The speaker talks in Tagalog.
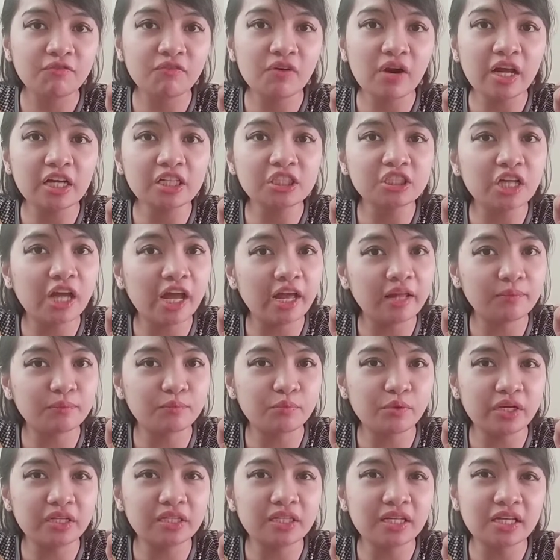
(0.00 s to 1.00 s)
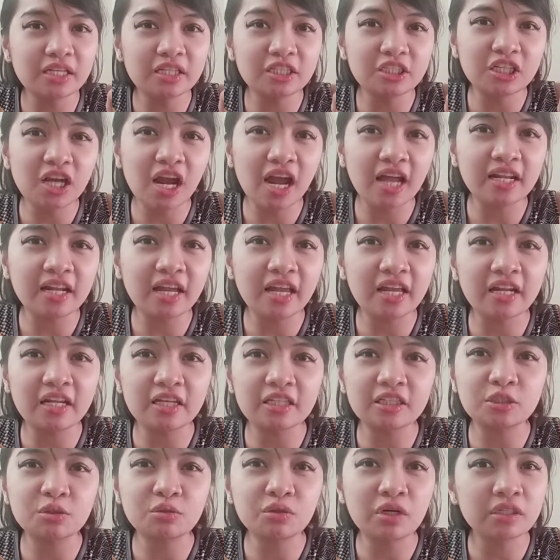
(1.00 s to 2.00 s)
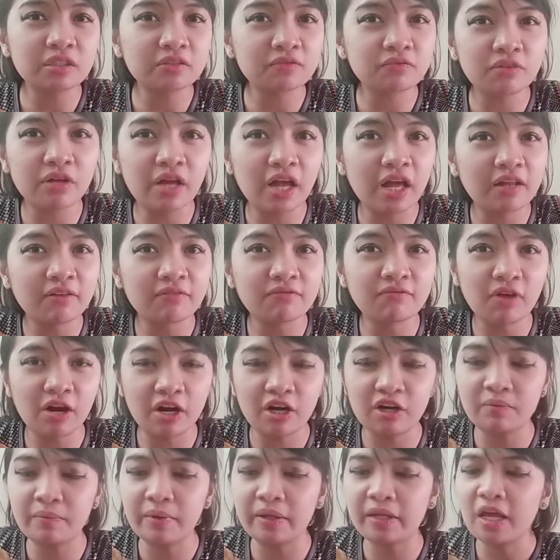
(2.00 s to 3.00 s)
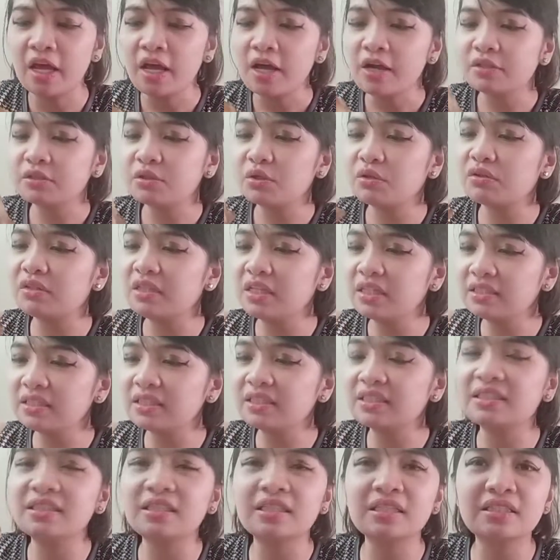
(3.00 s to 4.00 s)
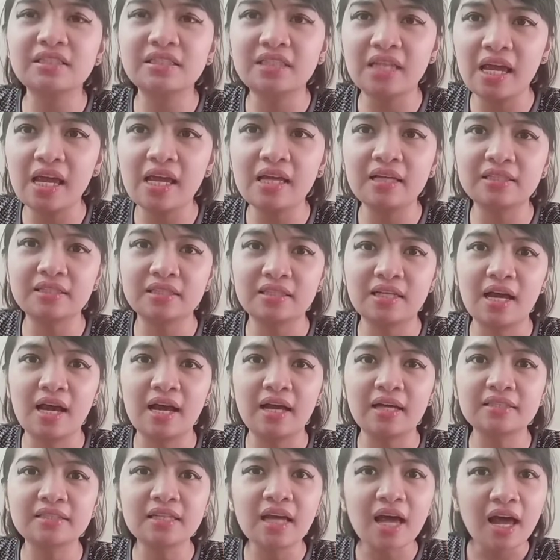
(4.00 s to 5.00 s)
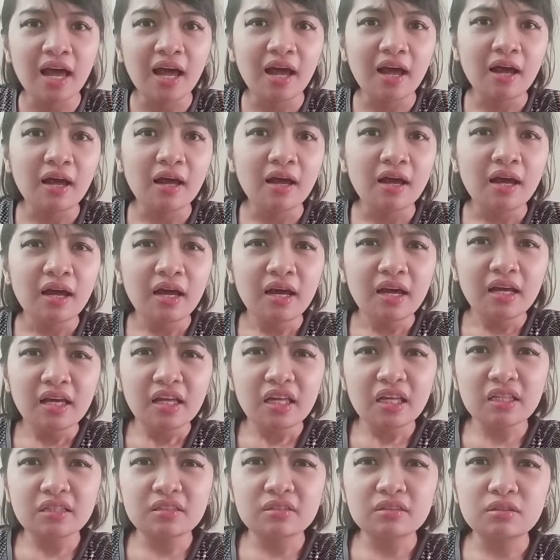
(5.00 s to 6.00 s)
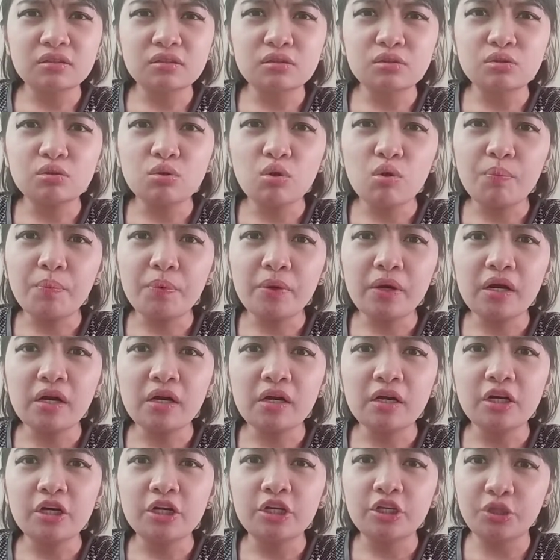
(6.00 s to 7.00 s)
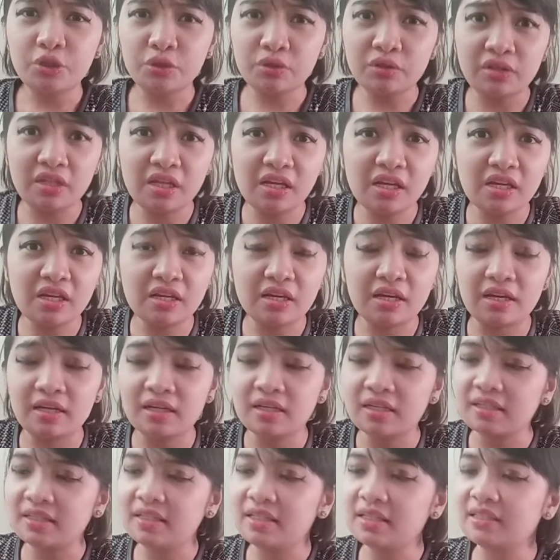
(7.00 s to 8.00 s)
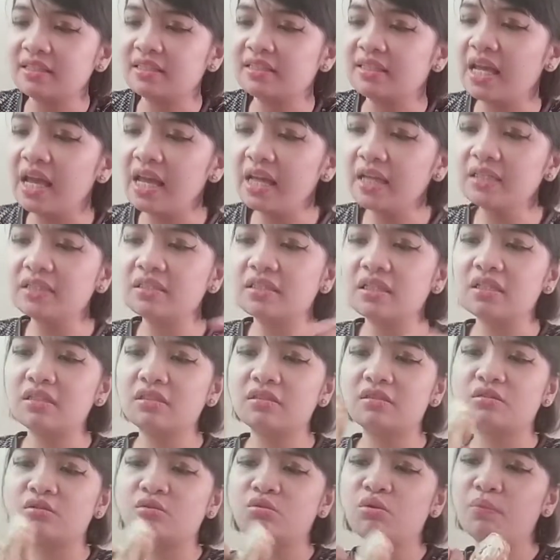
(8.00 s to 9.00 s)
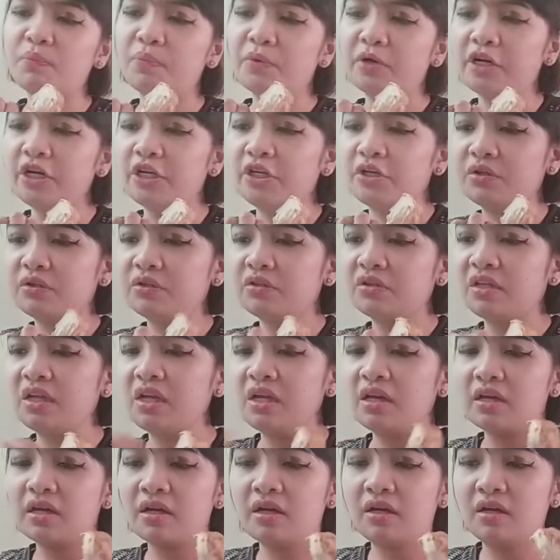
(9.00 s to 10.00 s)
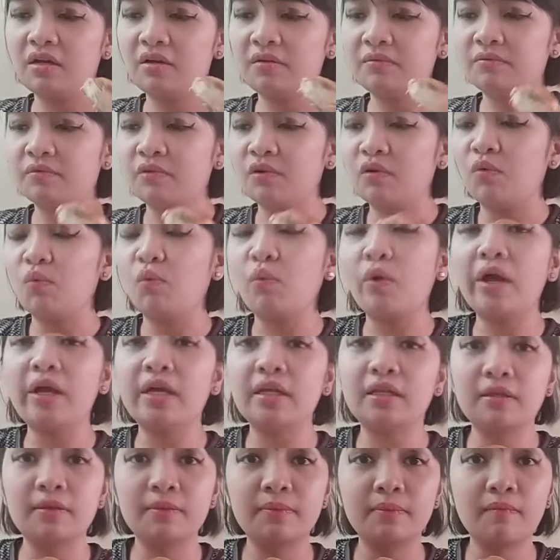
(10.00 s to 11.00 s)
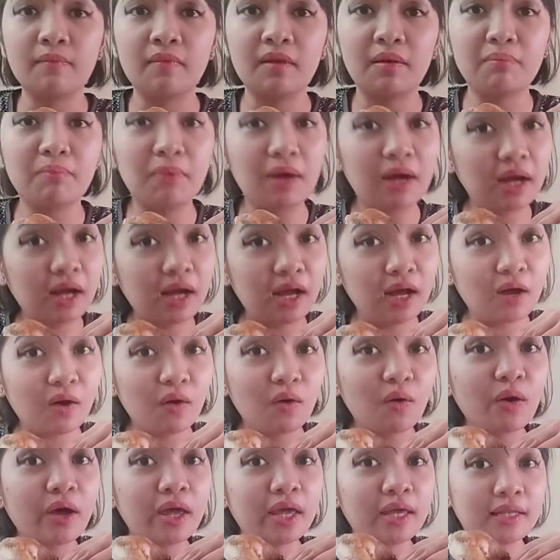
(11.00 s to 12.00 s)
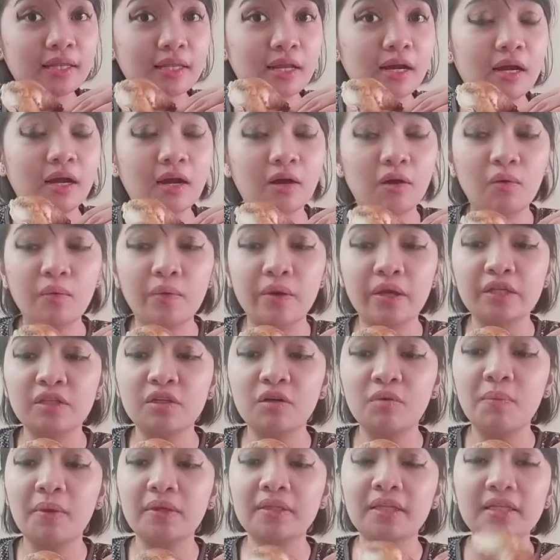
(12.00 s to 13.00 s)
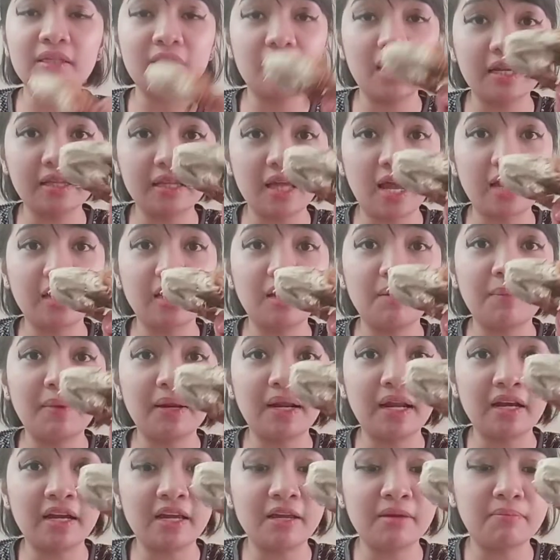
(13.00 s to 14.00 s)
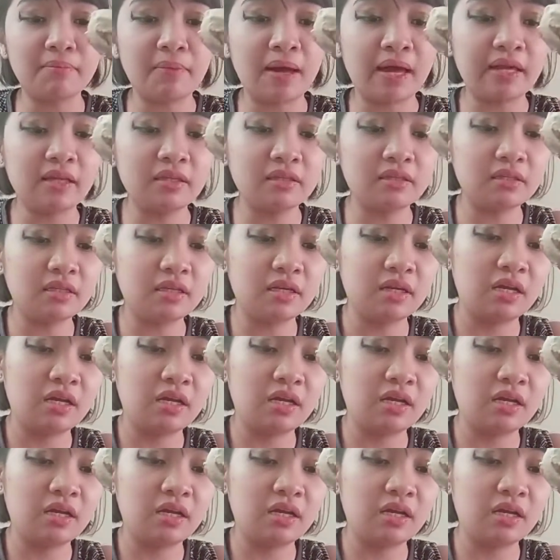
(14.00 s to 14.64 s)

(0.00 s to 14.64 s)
fresh and breed in China in a stress-free environment. So this is the taste, guys. It's super unique. The taste is super unique. Wait, baka OA lang ako eh. So magta-try tayo ng malaking bite.